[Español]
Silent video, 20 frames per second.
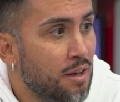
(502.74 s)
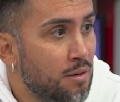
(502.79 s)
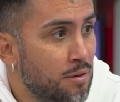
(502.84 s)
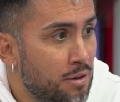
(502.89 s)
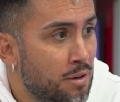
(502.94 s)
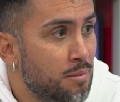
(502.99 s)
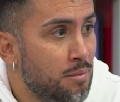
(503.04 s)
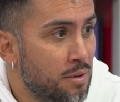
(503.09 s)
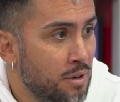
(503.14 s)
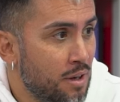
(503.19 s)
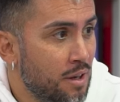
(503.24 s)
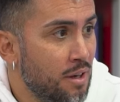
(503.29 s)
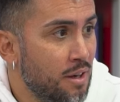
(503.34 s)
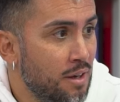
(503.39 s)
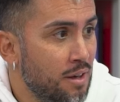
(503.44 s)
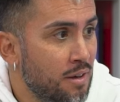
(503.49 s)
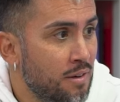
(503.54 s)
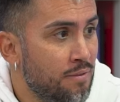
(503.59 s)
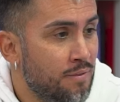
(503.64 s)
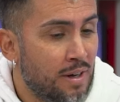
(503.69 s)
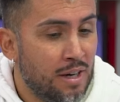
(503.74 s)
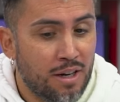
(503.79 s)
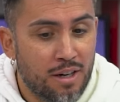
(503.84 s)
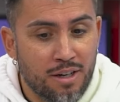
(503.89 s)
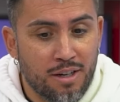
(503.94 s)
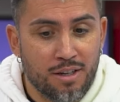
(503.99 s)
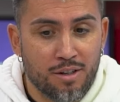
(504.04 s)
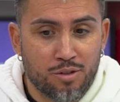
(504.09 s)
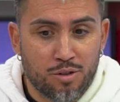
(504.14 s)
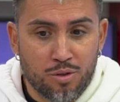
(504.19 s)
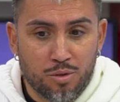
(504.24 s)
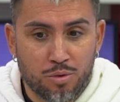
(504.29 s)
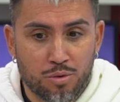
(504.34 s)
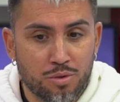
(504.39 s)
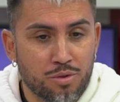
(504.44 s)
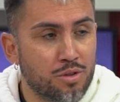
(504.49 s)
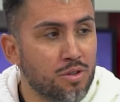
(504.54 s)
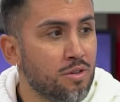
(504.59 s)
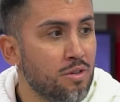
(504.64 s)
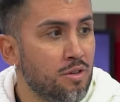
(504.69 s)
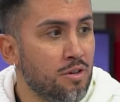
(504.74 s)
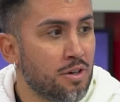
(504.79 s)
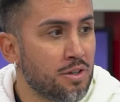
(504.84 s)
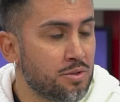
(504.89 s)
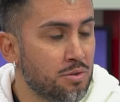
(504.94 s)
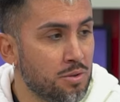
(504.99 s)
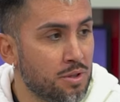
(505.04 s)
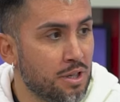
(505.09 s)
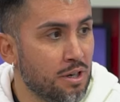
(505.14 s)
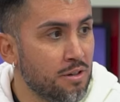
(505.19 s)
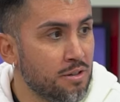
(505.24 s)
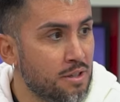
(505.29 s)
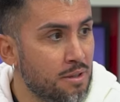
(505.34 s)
que como que va en conjunto con los resultados